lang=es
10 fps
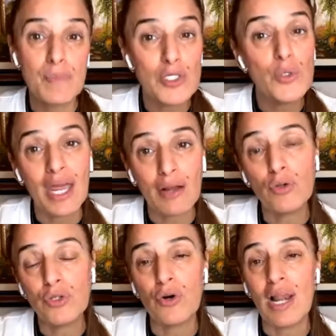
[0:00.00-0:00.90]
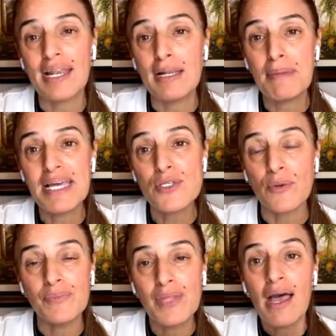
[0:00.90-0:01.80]
va a ayudar a controlar el
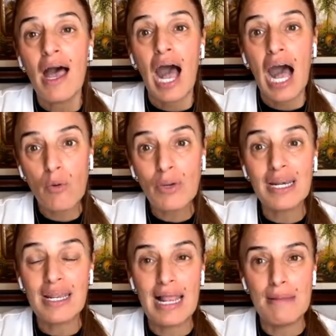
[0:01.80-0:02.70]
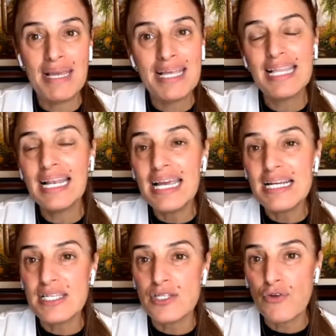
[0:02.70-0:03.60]
peso aunque realmente el
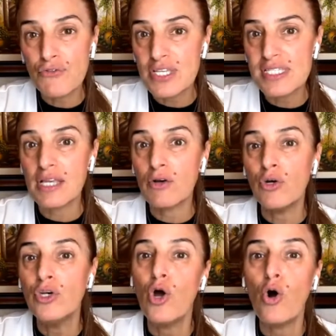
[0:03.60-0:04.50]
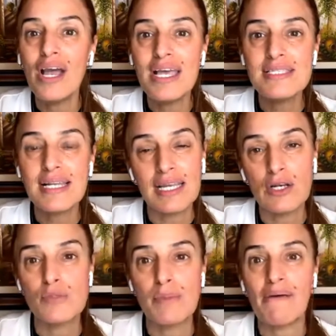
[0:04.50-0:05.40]
ejercicio físico no es el que
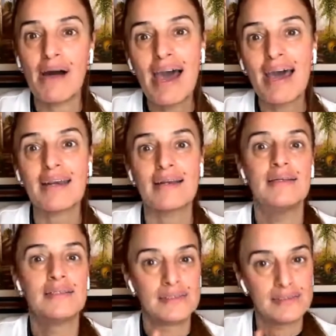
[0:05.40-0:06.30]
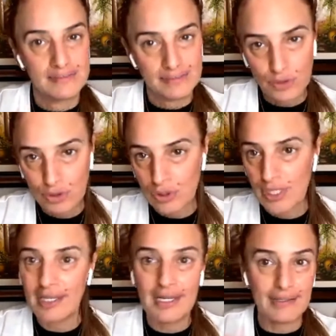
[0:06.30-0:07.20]
nos va a bajar
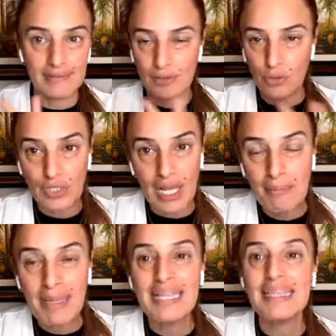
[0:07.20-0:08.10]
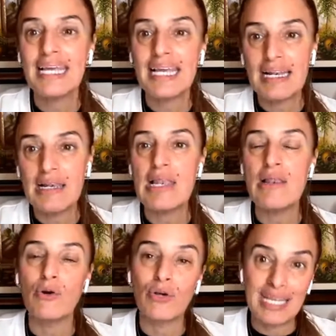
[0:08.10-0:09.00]
eh, totalmente,
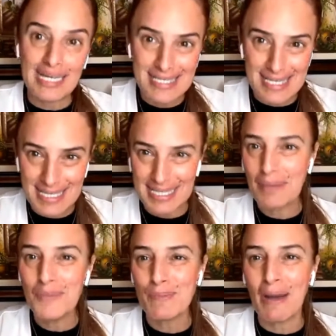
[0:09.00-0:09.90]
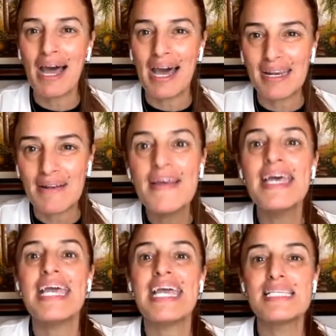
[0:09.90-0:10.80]
lo que necesitamos bajar
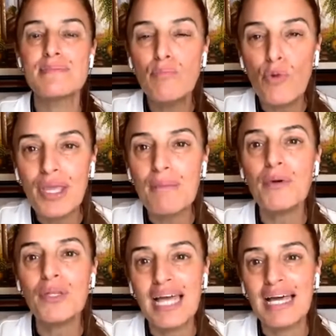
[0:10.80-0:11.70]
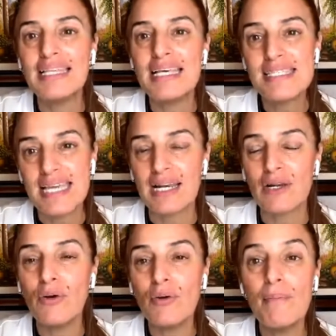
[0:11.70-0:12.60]
es muy importante
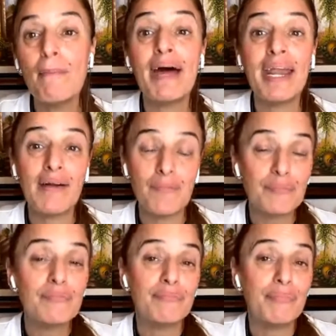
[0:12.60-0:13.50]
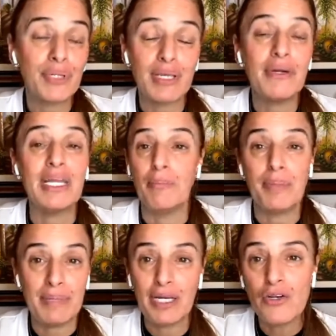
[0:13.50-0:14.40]
hacerlo para, porque bueno,
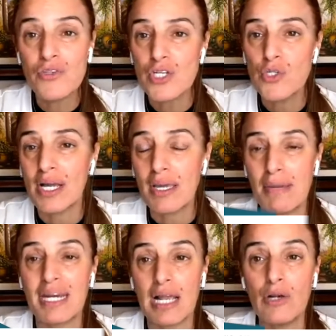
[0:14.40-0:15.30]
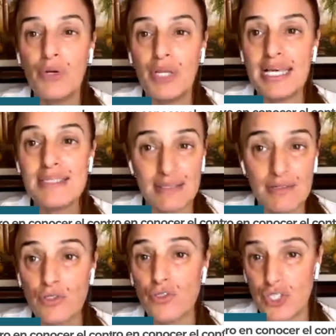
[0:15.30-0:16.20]
primero nos ayuda a quemar calorías,
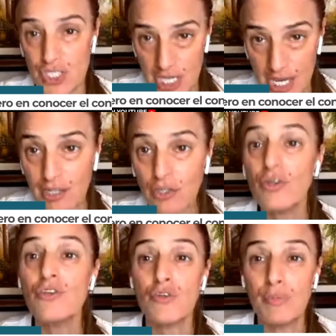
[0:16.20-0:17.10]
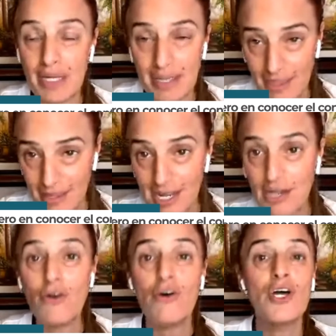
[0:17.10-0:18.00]
eso es cierto, eso es
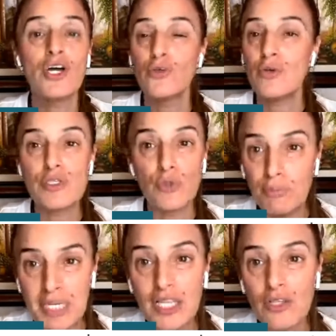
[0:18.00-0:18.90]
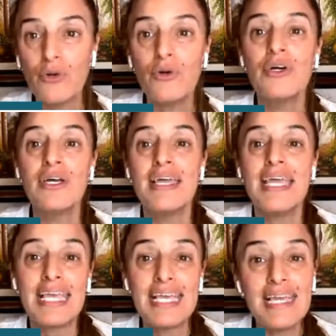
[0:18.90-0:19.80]
verdadero, no es un mito,
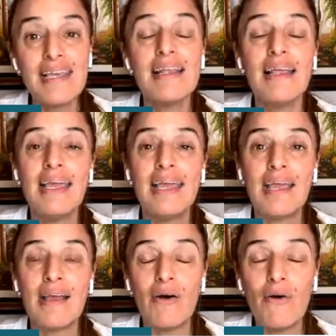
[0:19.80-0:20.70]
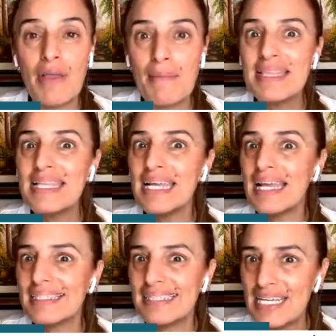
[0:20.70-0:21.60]
y eh, obviamente
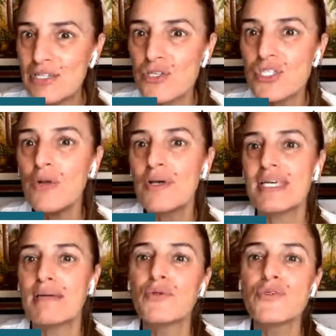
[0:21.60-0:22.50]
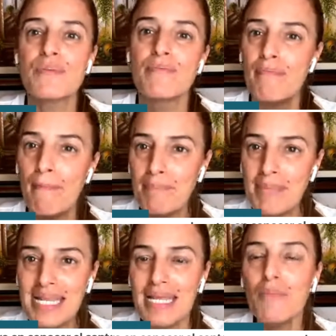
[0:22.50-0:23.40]
esto si lo hacemos
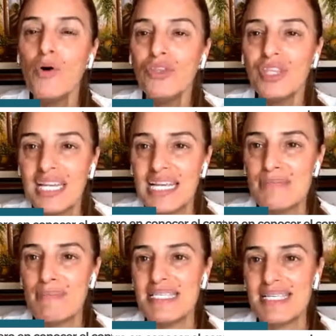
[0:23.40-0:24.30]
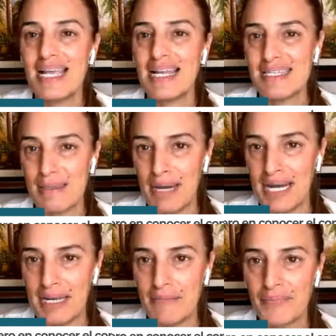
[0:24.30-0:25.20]
mínimo tres veces a la semana